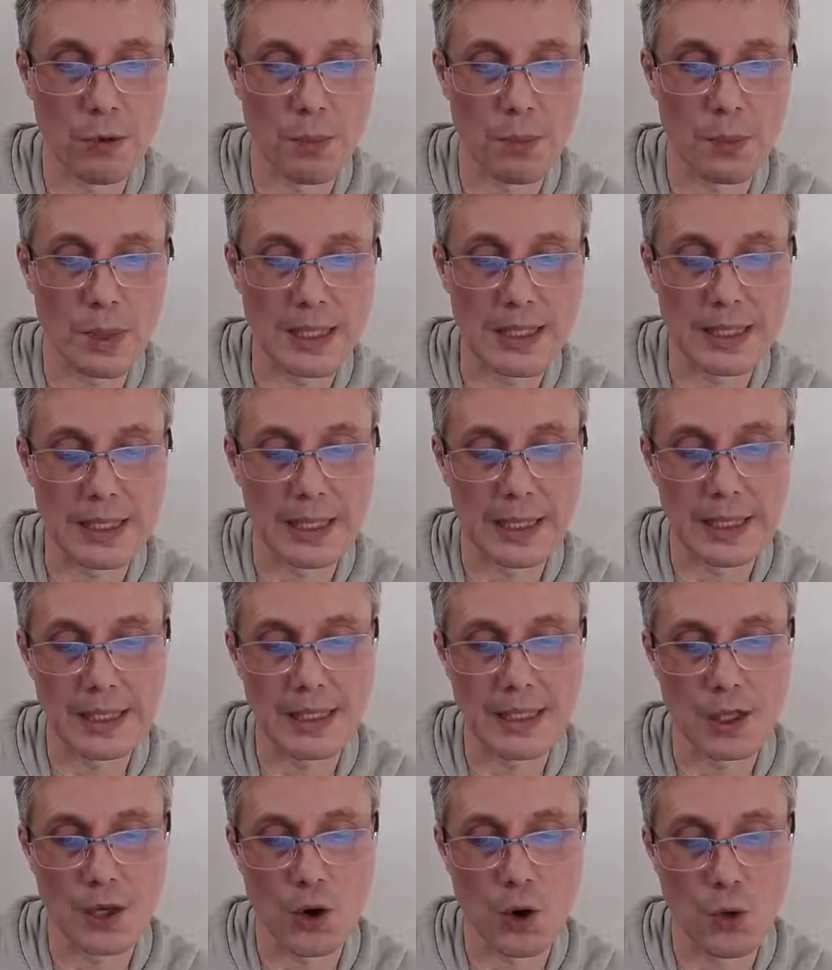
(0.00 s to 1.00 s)

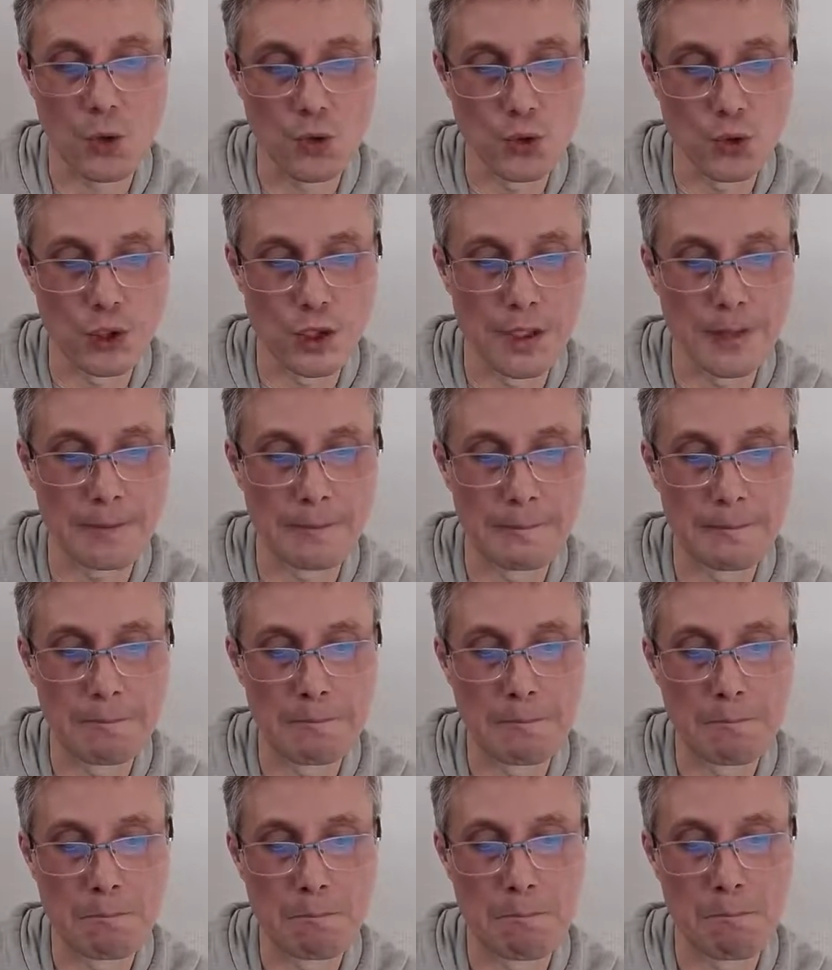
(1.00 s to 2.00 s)
последнее хуже –
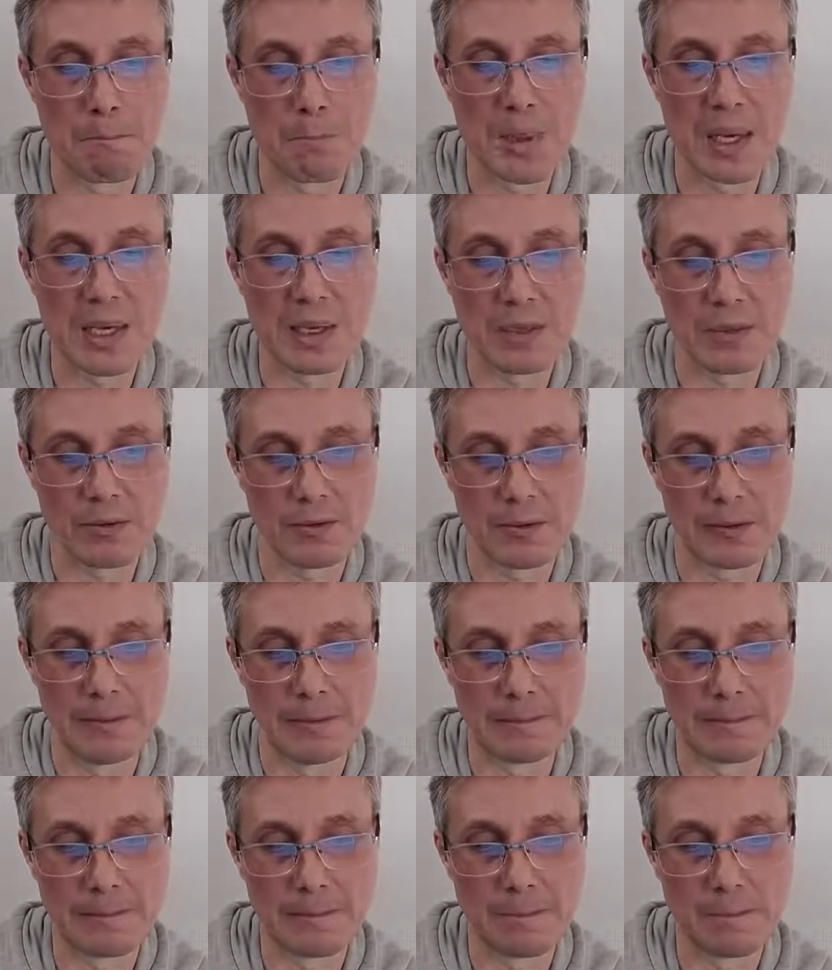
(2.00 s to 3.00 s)

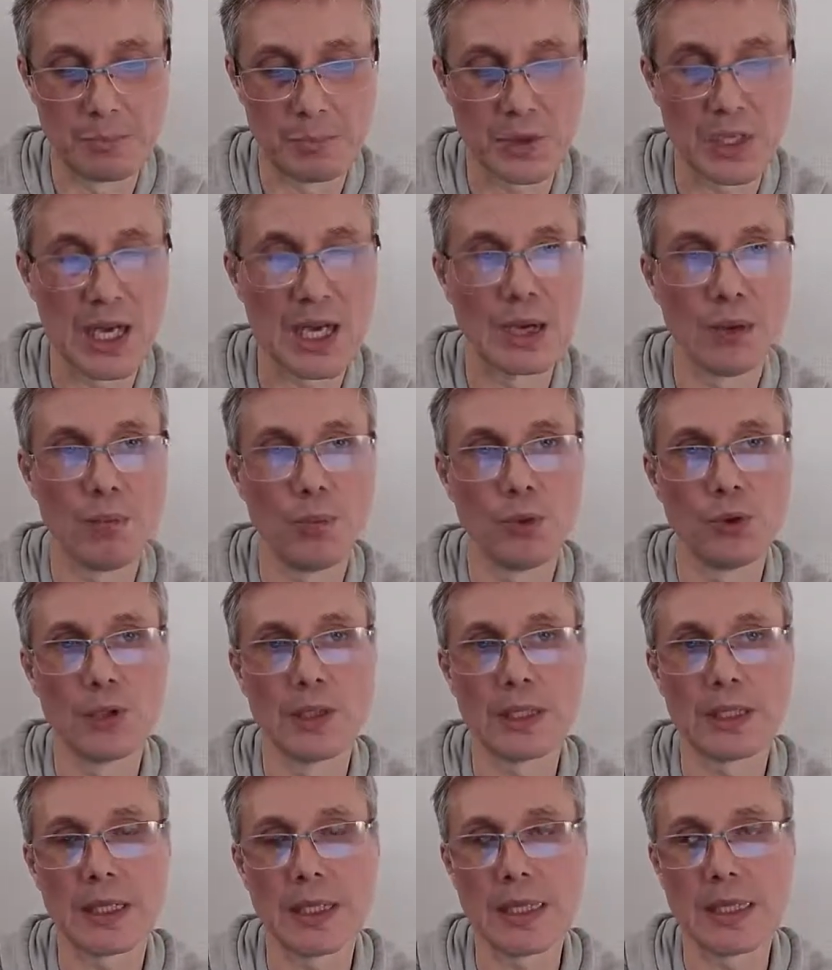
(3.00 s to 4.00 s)
первого. Так
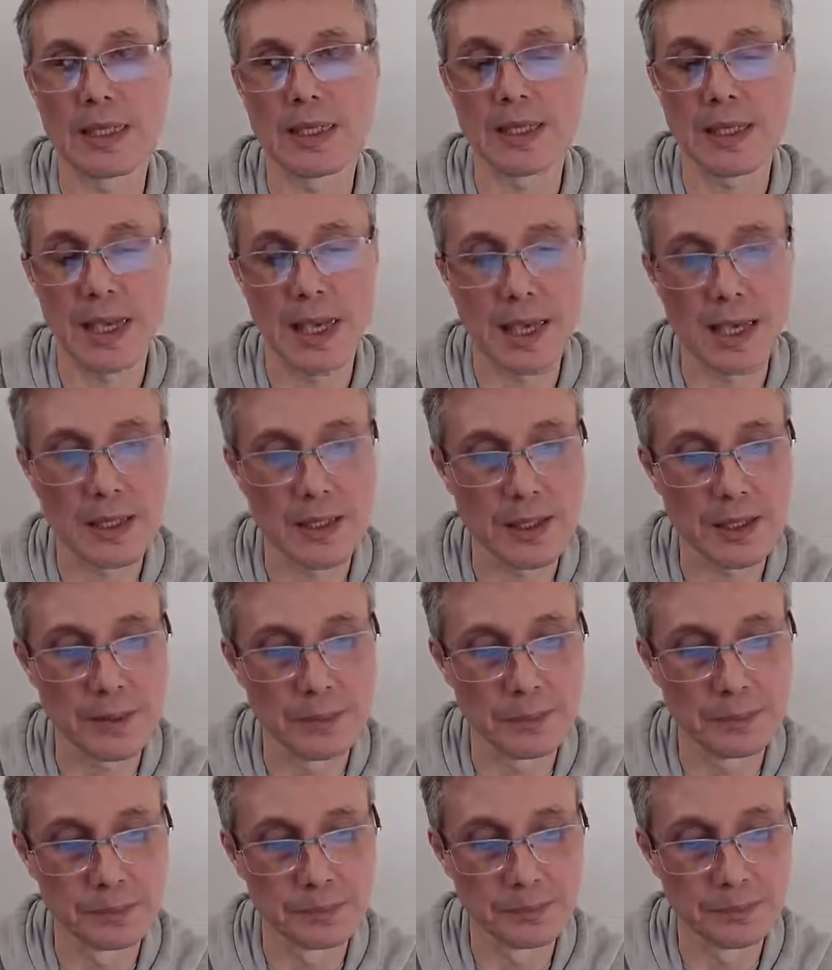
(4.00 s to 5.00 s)
будет и с
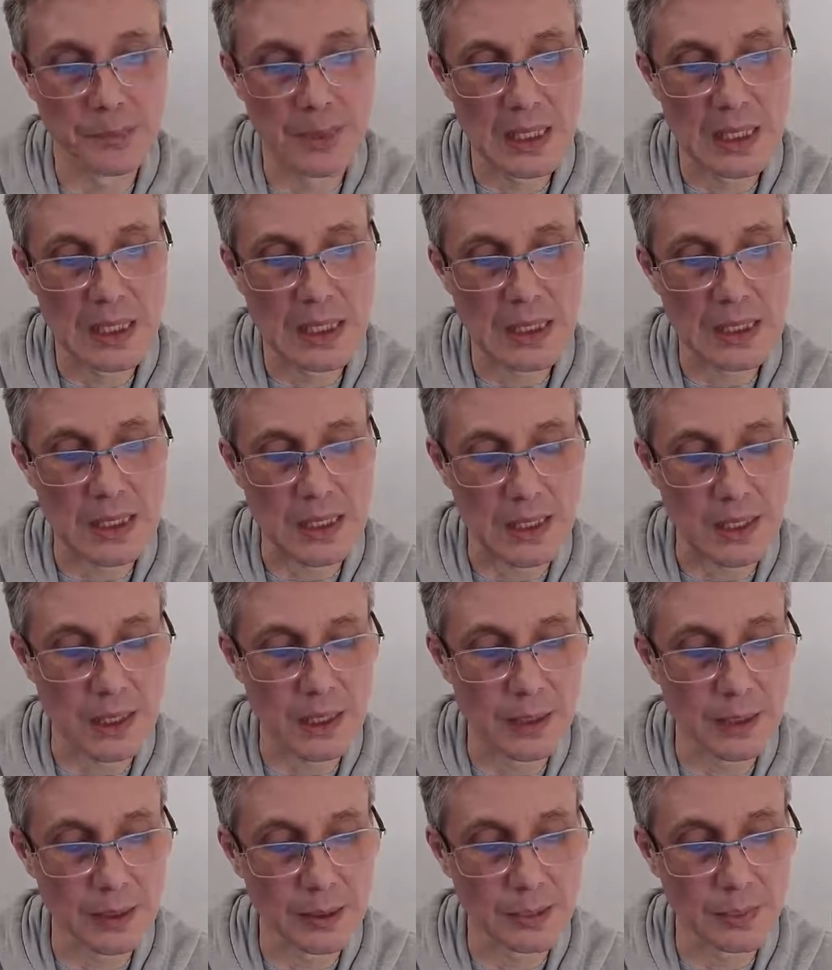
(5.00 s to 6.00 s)
этим
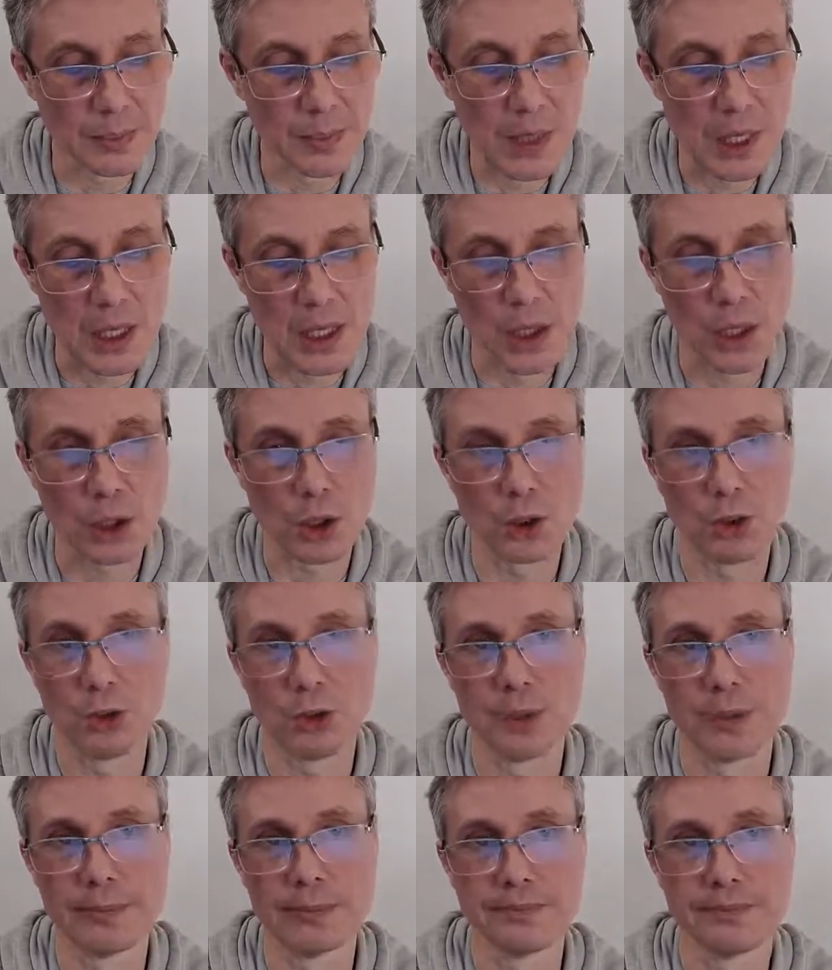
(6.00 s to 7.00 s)
злым
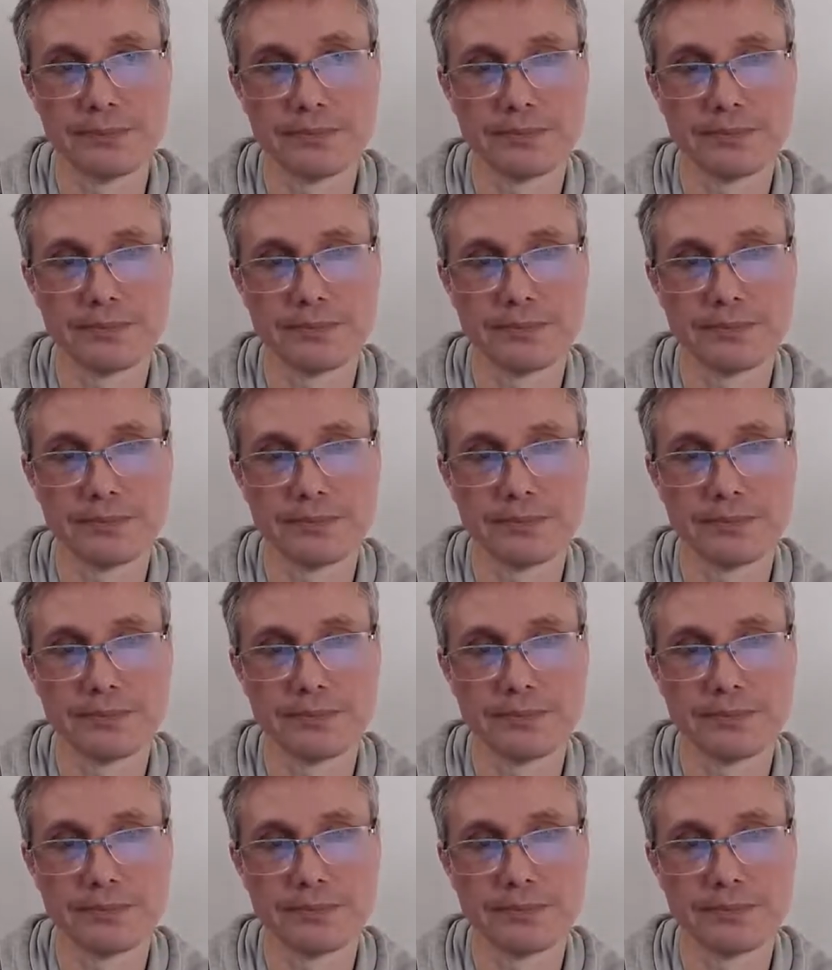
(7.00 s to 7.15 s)
родом.